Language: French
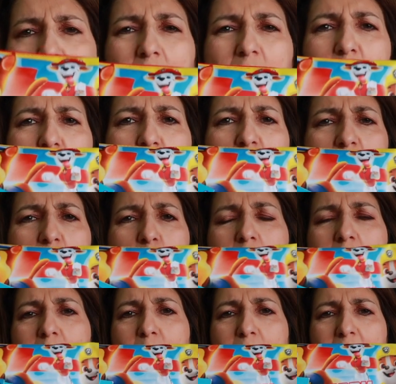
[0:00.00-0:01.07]
Est-ce que je vous ai
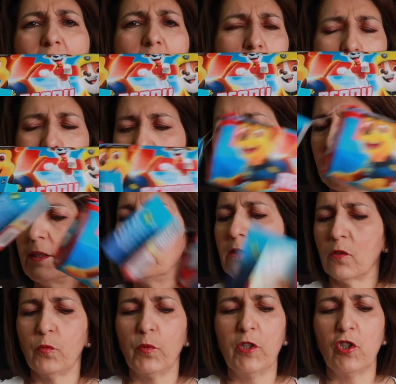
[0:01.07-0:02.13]
donné le prix
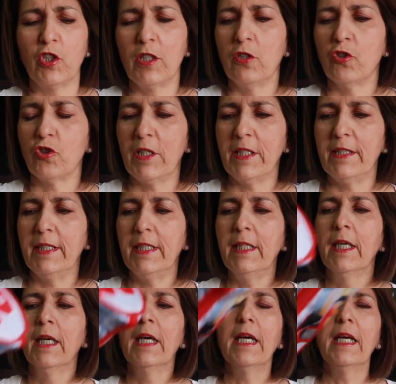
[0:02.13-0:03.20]
1,79€ Oui, je, l'ai dit.